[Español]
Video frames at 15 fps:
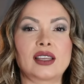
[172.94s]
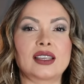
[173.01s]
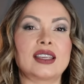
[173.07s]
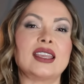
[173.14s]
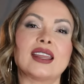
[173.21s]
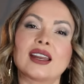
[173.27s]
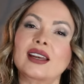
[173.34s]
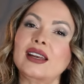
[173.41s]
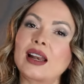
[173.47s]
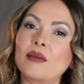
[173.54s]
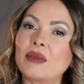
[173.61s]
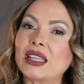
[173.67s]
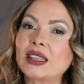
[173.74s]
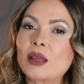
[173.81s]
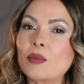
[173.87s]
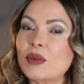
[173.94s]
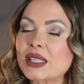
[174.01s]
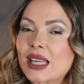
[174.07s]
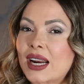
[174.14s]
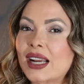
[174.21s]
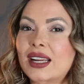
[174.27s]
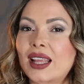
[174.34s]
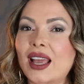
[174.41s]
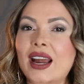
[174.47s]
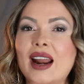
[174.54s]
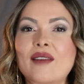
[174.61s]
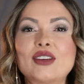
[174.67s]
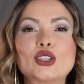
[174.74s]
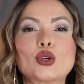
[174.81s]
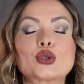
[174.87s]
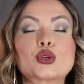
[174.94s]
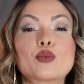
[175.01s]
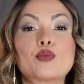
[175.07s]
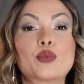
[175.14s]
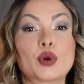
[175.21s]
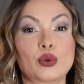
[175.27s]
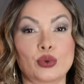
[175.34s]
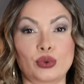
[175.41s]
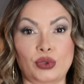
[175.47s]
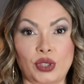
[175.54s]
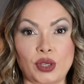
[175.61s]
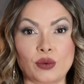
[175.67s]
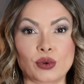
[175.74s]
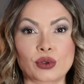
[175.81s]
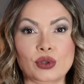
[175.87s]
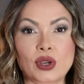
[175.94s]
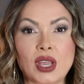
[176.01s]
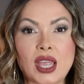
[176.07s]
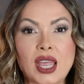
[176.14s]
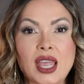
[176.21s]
¿quieres realmente empezar a crear hábitos productivos?